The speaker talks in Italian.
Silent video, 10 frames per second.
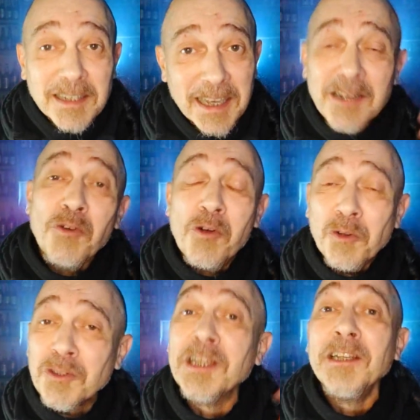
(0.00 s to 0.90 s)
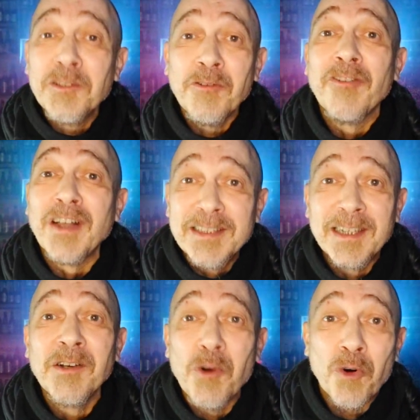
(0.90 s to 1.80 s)
che non contento va
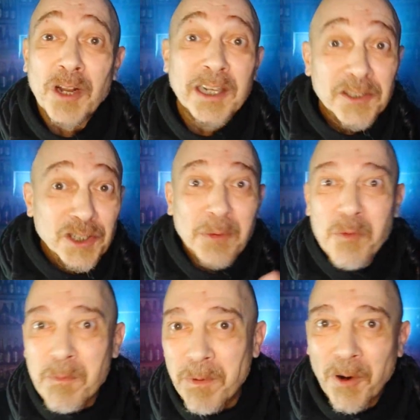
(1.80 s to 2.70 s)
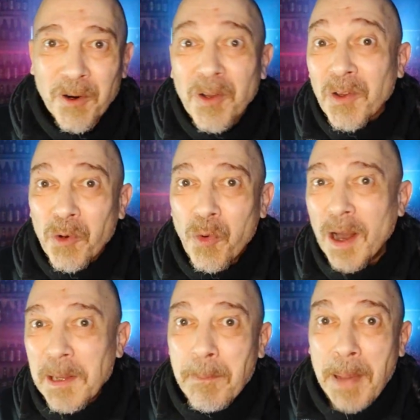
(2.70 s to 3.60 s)
avanti ancora, leggiamo un po'
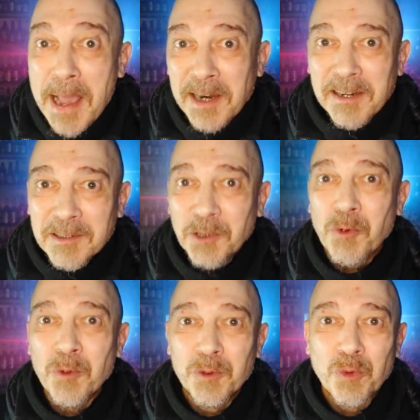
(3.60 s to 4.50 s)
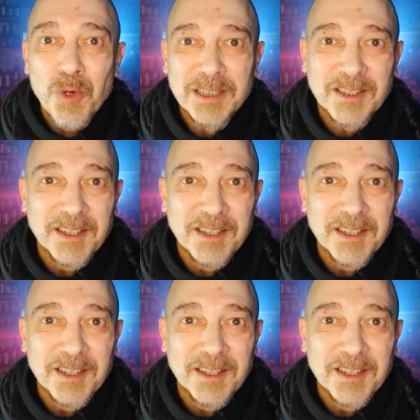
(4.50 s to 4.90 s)
quali perle di cultura